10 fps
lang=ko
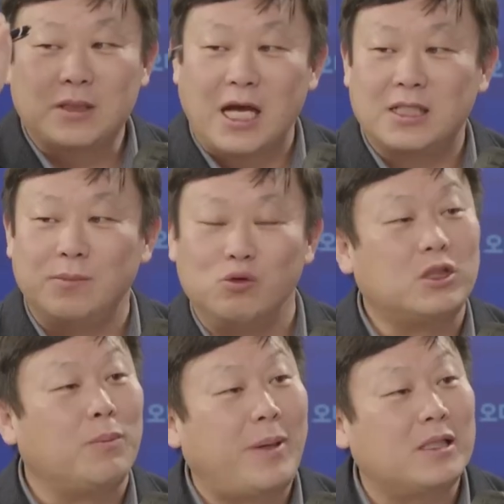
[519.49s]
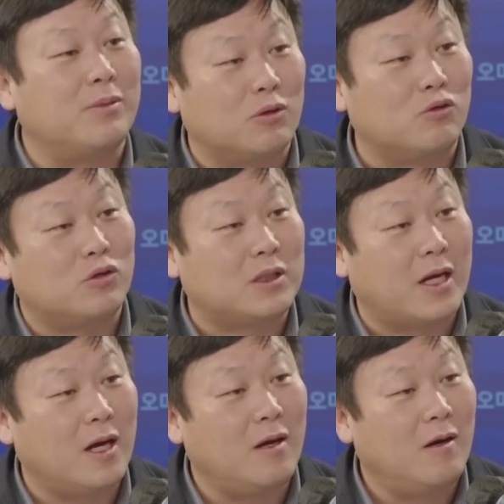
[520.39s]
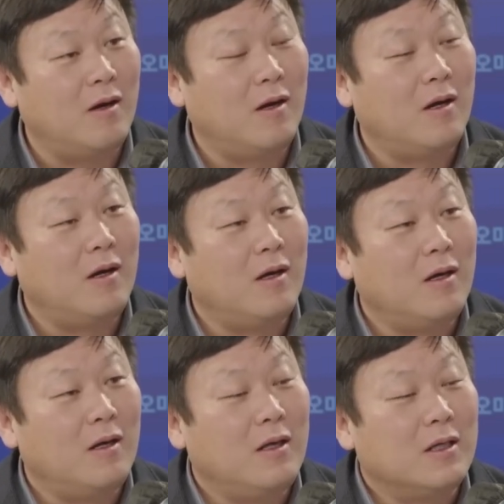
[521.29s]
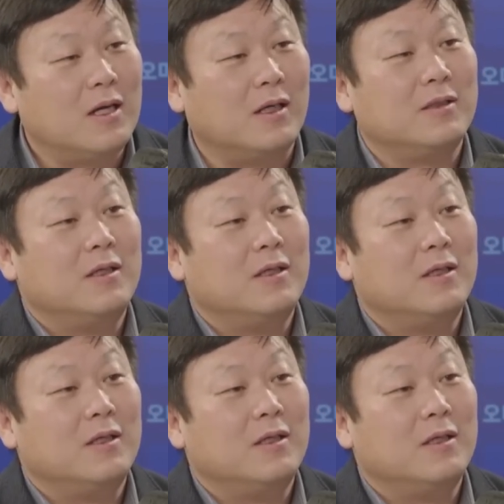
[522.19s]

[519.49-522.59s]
40, 60, 80 이렇게 줄 수 있잖아요. 그러니까, 그러니까